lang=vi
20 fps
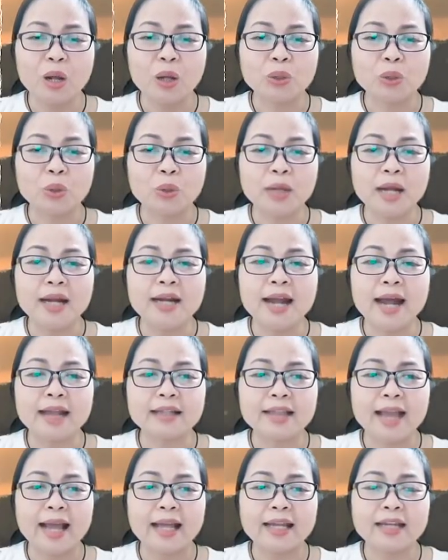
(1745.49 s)
tôi đã ra
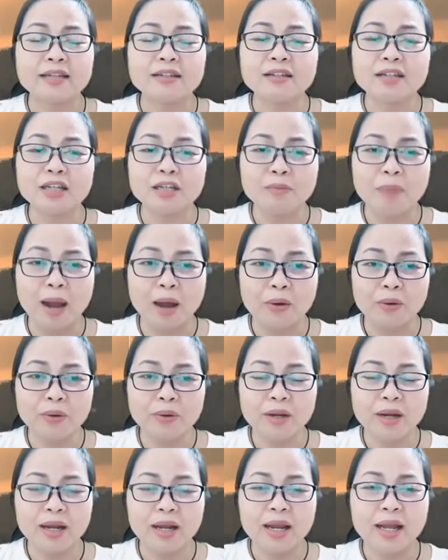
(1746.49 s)
tay trị bảo,
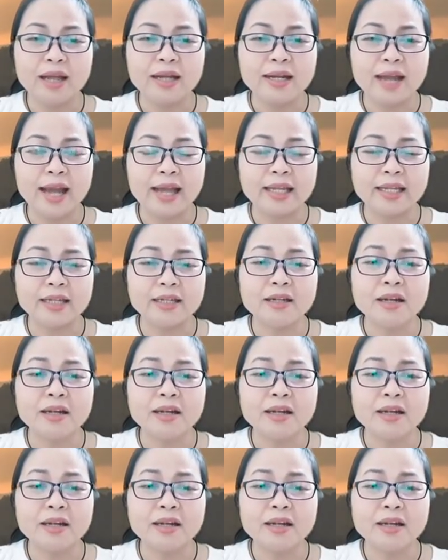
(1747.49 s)
nay